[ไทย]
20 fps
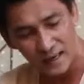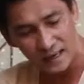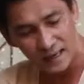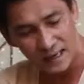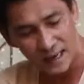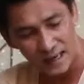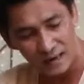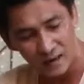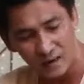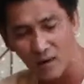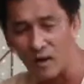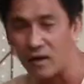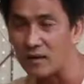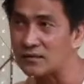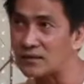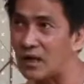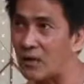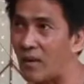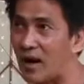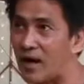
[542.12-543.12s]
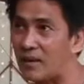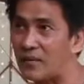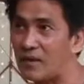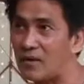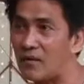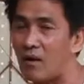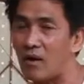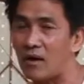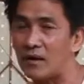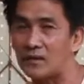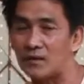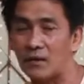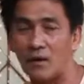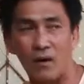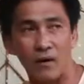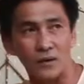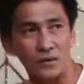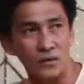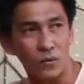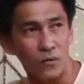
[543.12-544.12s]
และก็จะไหวพิว
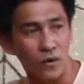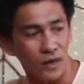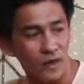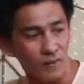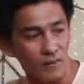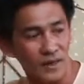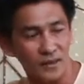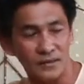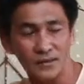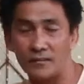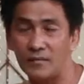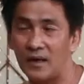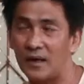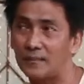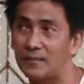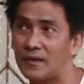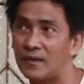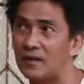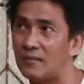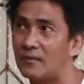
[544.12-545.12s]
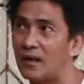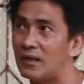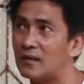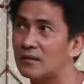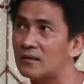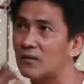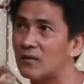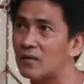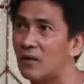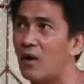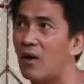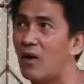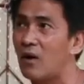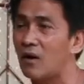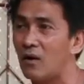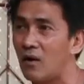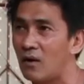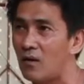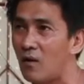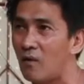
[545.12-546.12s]
อ่อนตัวก็เหมือนเสมือนเปรียบเสมือนต้นอ้อ
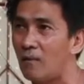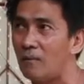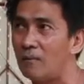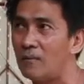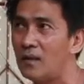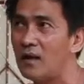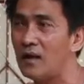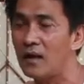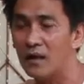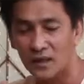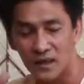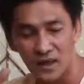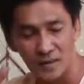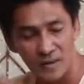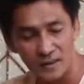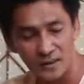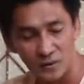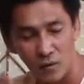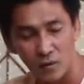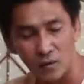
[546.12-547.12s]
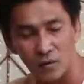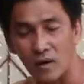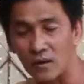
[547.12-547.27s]
ล้อลมคือเมื่อต้อง